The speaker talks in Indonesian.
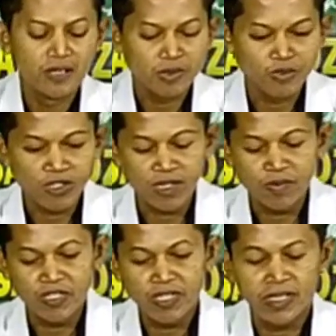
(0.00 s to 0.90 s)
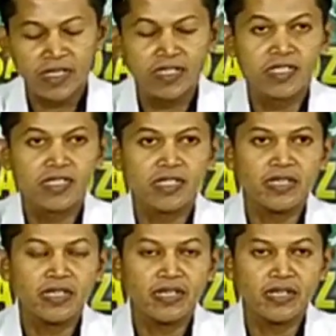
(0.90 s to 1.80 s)
Semoga apa yang akan
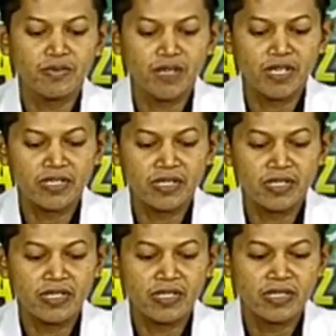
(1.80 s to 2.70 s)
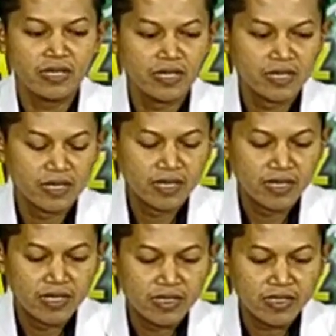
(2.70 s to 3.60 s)
kita pelajari
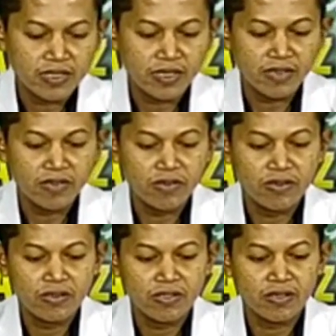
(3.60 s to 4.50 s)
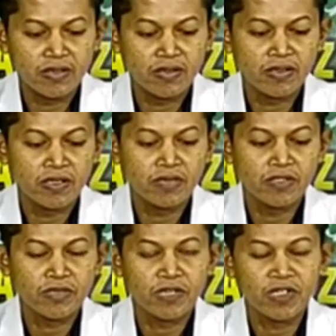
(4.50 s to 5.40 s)
selalu diridhai oleh
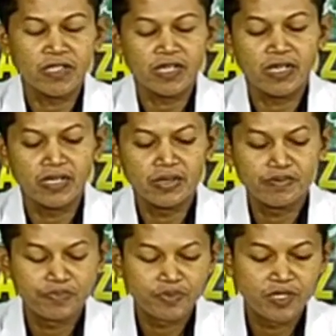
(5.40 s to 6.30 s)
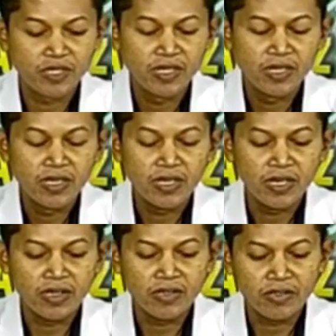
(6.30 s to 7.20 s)
Allah Subhanahu wa taala
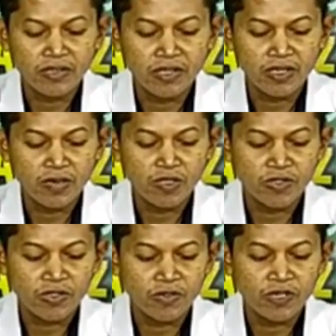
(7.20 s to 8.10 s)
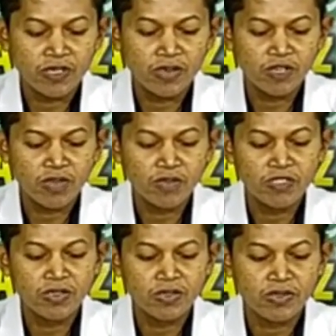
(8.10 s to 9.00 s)
ila hadratin Nabi Mustafa
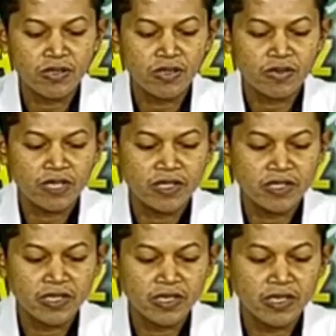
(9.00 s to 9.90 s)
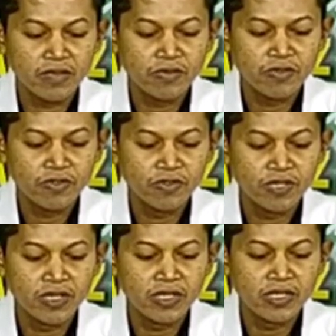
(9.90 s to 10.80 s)
Muhammadin sallallahu alaihi wasallam wa
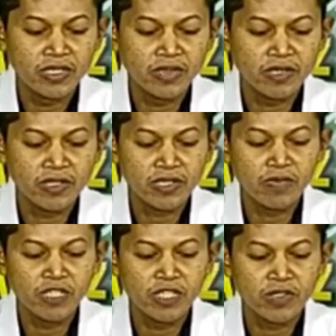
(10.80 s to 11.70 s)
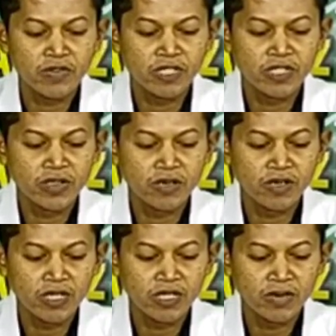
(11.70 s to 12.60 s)
alihi wa ashabi aswaji wa
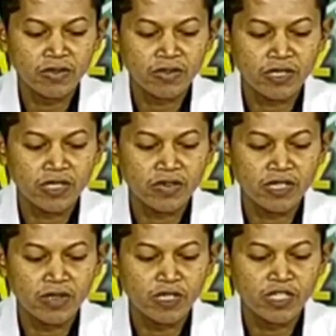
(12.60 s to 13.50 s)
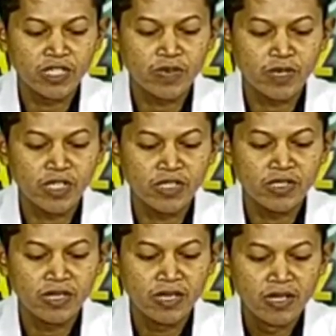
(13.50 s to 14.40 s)
ulati wa dhurriyyati wa alibaiti ajma'in
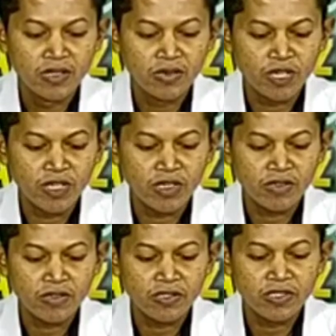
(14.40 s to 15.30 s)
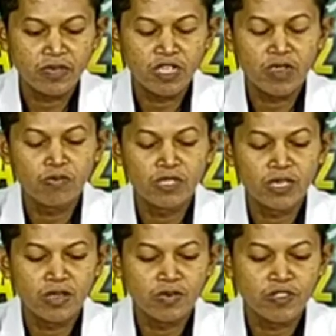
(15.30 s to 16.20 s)
summa ila hadratin jami'il
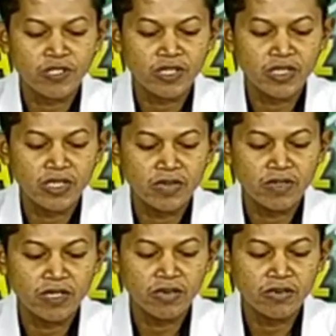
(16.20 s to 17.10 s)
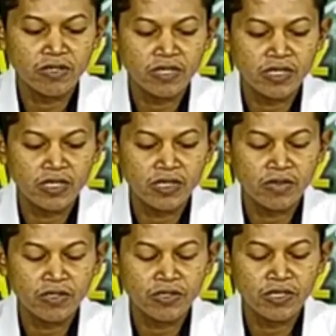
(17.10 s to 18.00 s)
anbiya il mursalin wal awliya
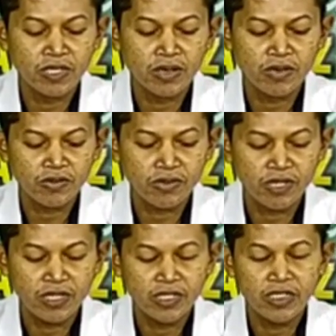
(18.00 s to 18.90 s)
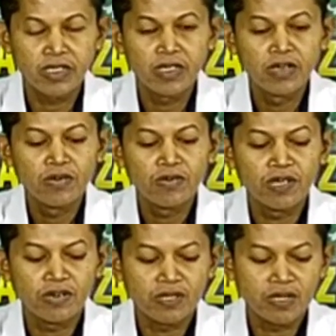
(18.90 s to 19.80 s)
wa syuhada salihin
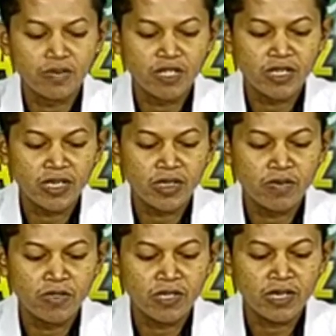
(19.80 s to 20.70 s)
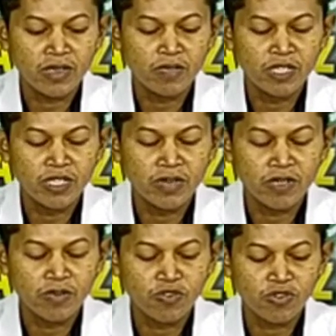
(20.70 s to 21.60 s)
wal ulama il amilin
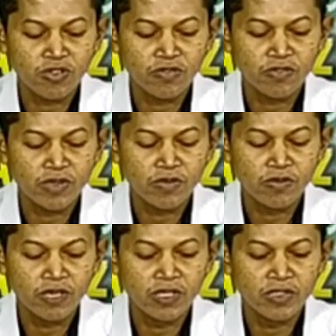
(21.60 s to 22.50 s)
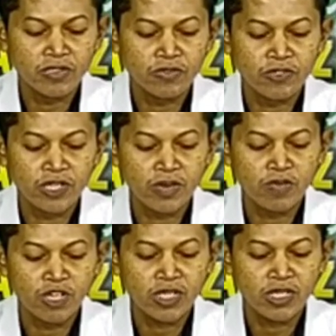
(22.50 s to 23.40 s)
wal musarifin wa alisufiyatil
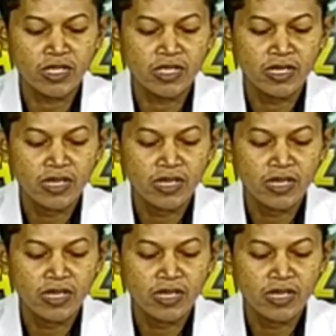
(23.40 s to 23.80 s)
muhaqqiqin